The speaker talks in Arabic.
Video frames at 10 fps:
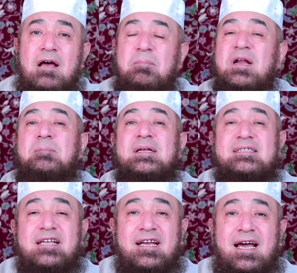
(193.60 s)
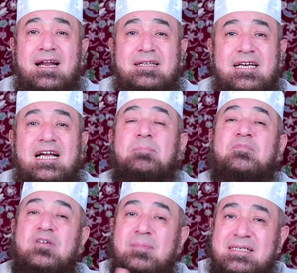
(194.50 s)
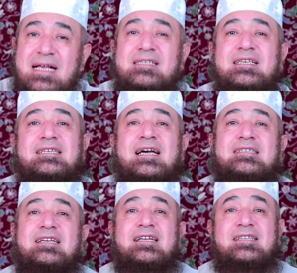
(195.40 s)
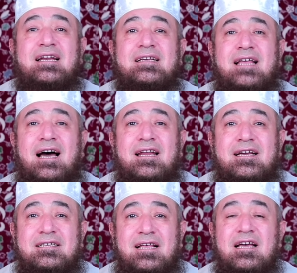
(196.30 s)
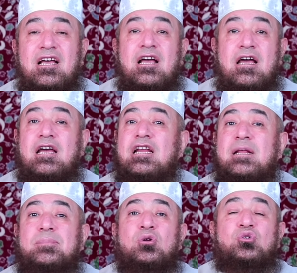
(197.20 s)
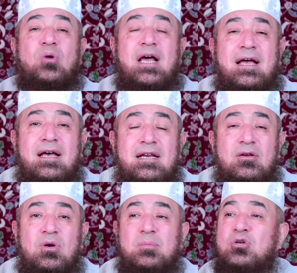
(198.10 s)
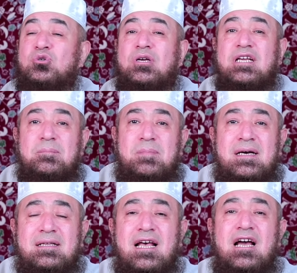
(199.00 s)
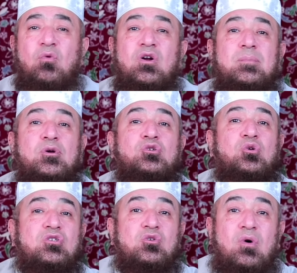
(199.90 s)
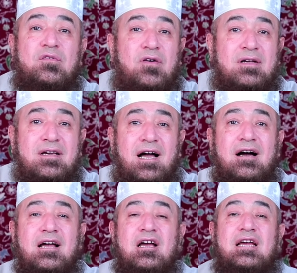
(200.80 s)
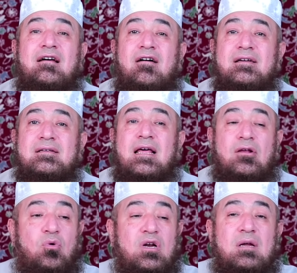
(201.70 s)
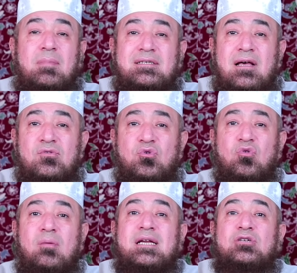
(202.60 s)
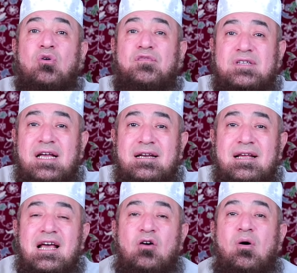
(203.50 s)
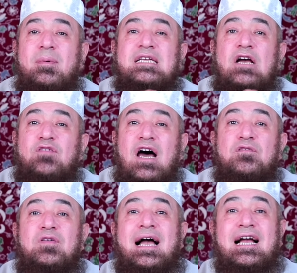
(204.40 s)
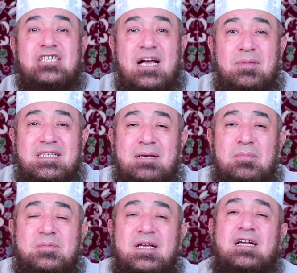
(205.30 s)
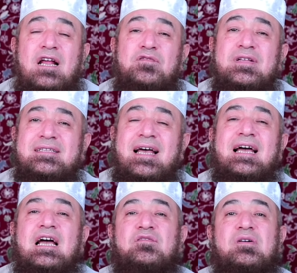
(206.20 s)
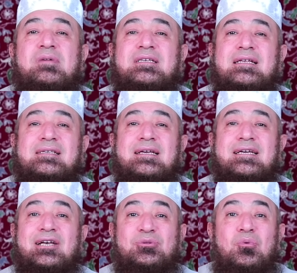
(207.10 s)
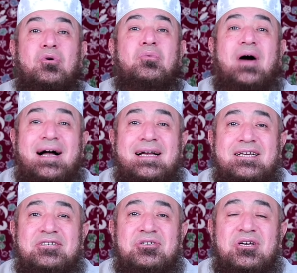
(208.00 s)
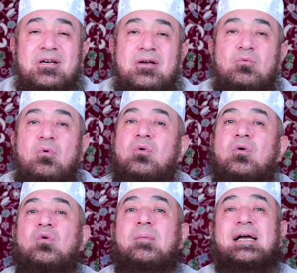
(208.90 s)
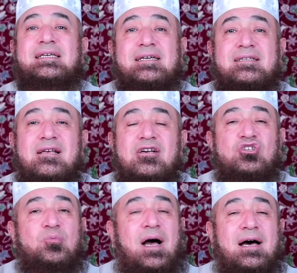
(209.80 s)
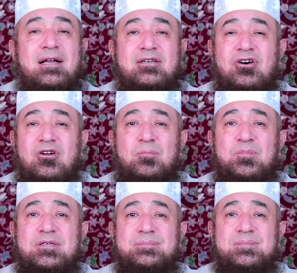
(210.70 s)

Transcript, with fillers: بالبنت اللي خلقت حجاب في ميزان سيئات اللي دلتها على كده آه، اللي بينشر أغاني واللي بينشر كليبات واللي بينشر صور فاضحة إلى غير ذلك كل من ينظر ومن يفتن ومن يفعل فاحشة بسبب تلك الفتنة في ميزان سيئاته وهو عايش وهو ميت سبحانك يا ربي